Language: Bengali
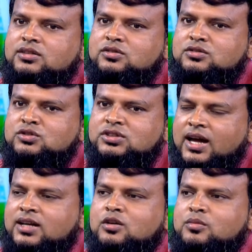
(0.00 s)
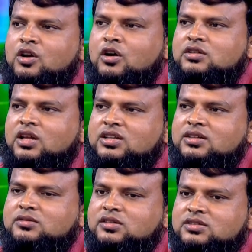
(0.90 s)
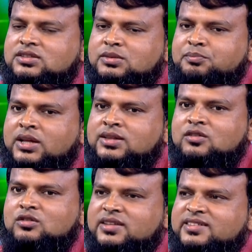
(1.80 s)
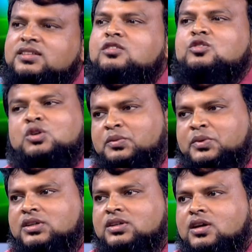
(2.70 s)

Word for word: কিন্তু যদি আক্রমণ হয় তাহলে যে পাতাগুলো ছিদ্র করে ফেলে